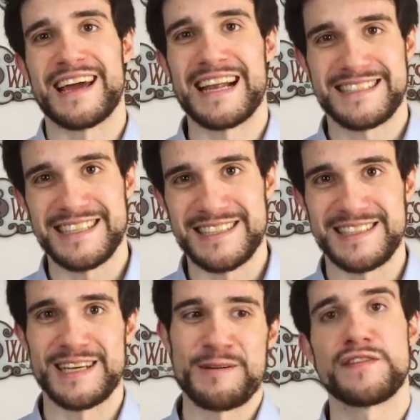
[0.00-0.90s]
Grazie
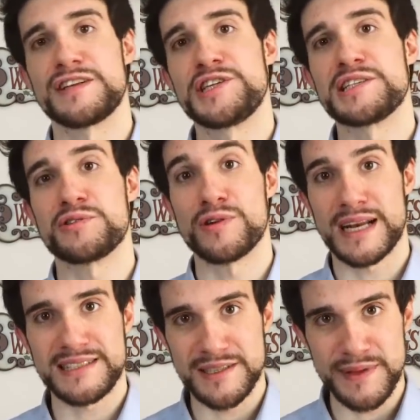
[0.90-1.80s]
zia. Francesco,
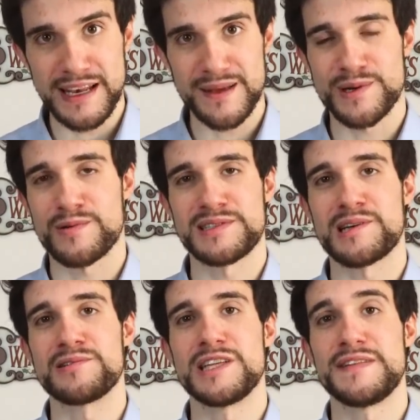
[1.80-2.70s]
grazie mille per
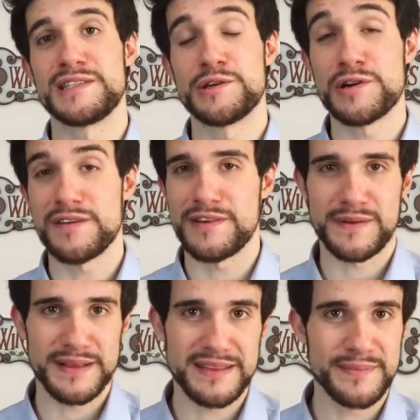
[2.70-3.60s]
questa condivisione,
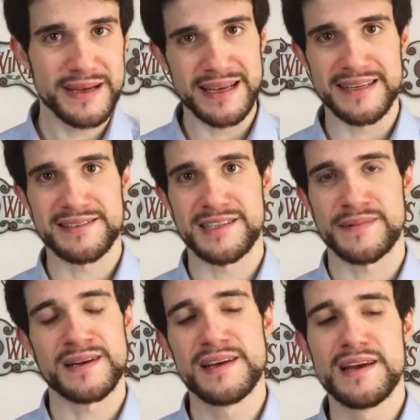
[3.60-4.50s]
veramente
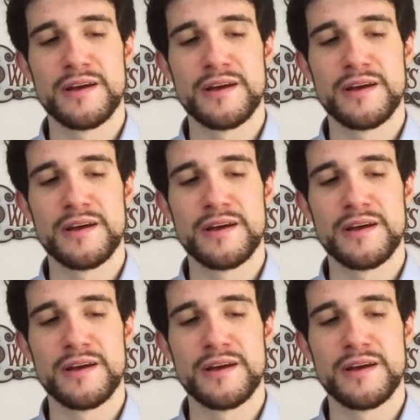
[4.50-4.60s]
bellissima,